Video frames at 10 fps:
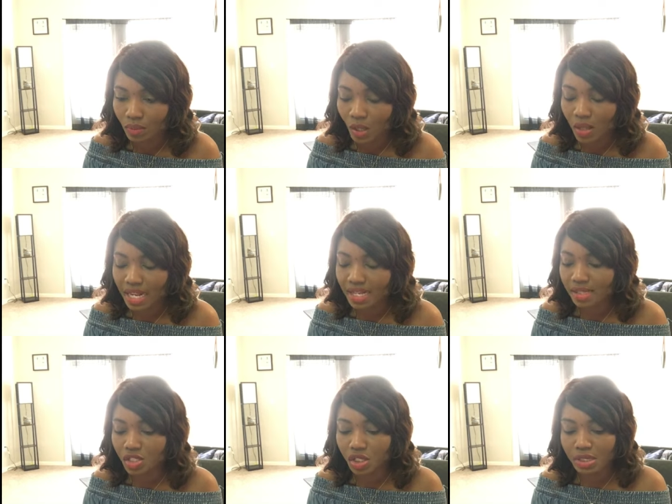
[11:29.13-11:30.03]
On a
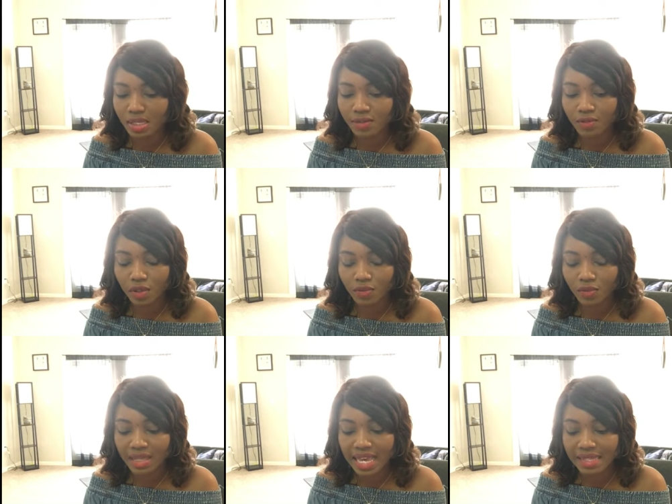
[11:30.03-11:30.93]
les anges ici qui veulent que
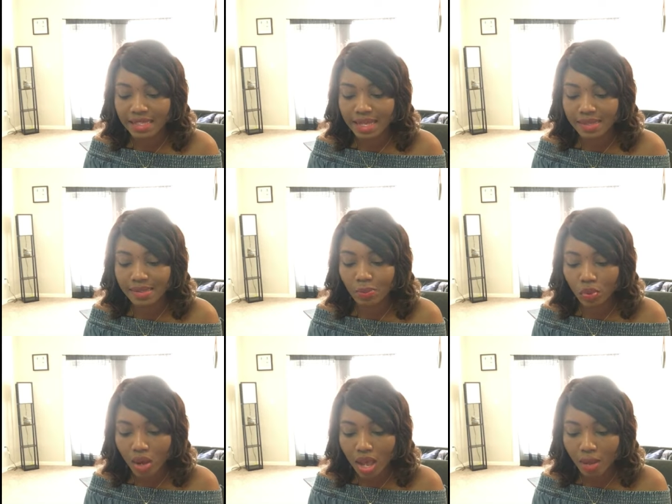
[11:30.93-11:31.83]
vous gardiez
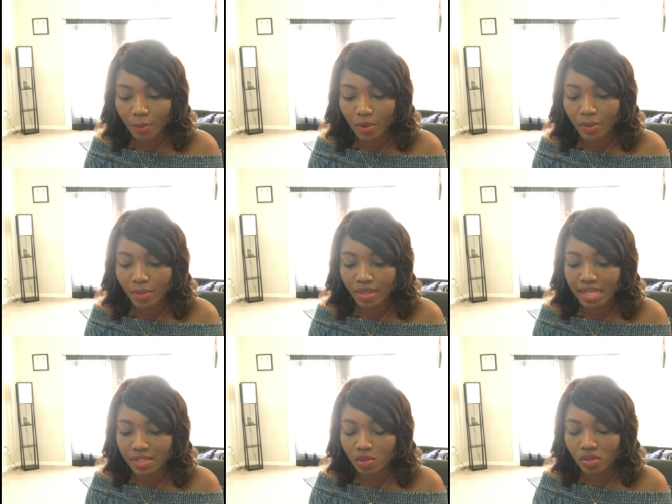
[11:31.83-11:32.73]
espoir, peu importe
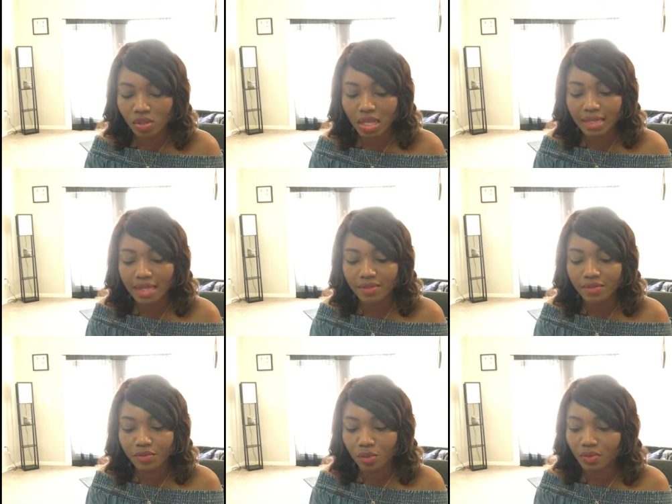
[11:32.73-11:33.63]
la situation dans laquelle
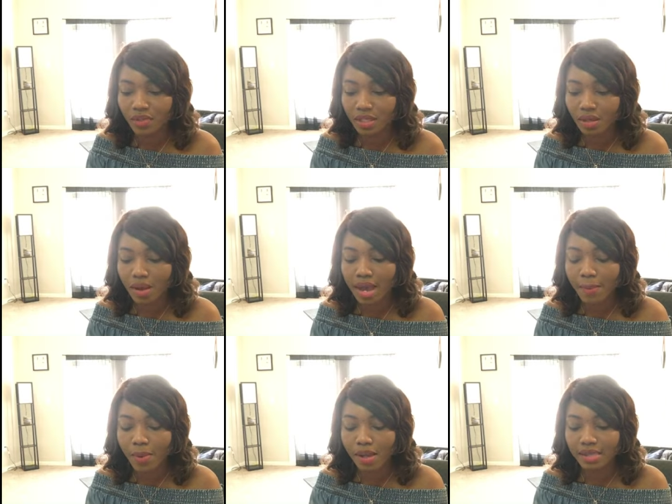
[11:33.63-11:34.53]
vous vous trouvez, qui est en
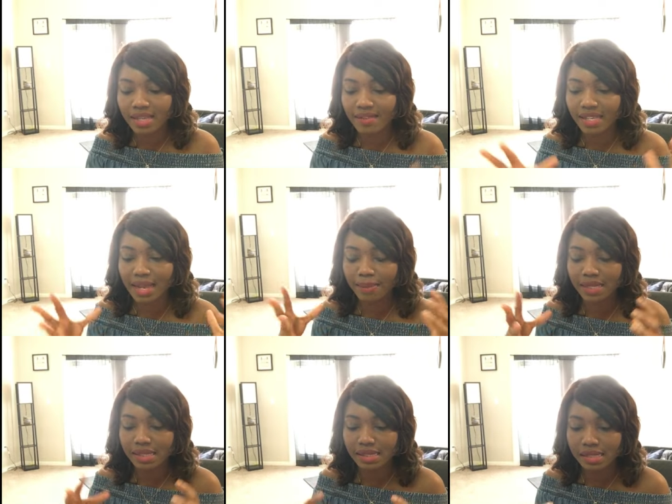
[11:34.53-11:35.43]
rapport ici avec la
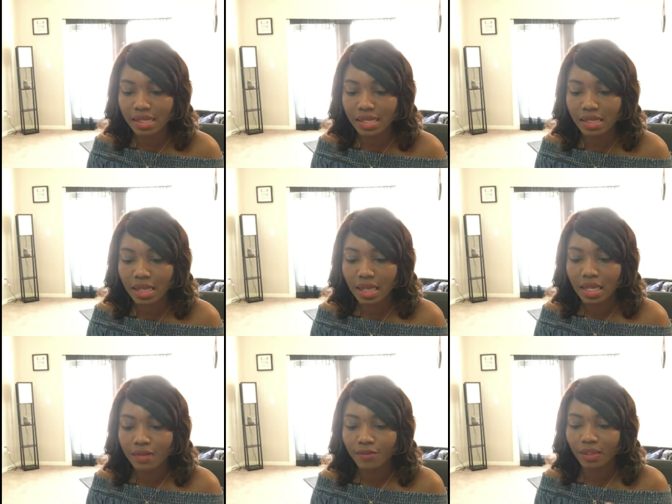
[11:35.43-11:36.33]
médecine.
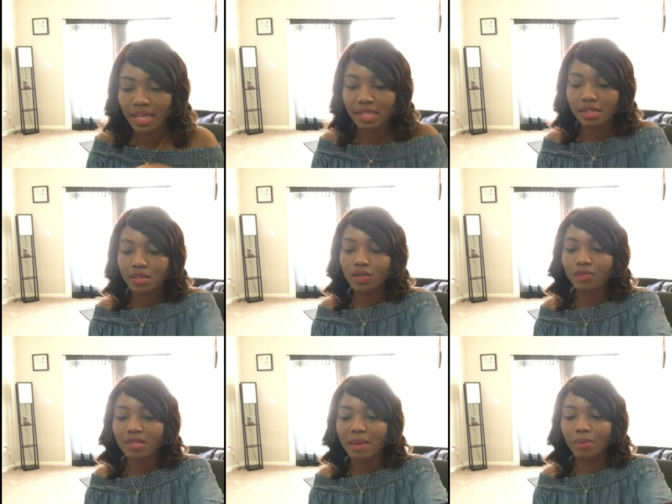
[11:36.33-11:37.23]
Il faudra ici que
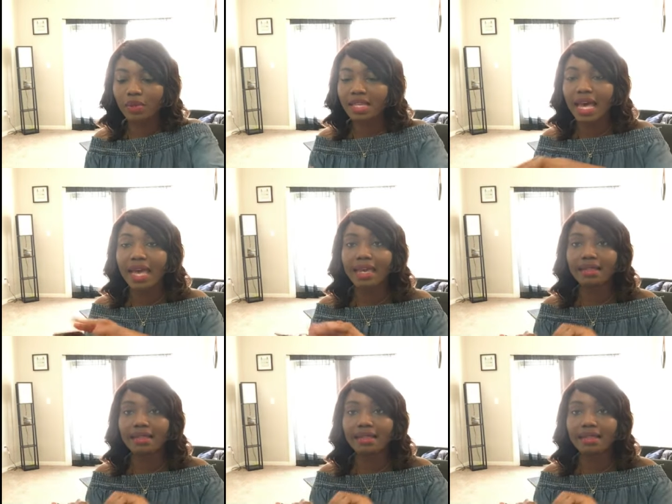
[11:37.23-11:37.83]
vous appreniez à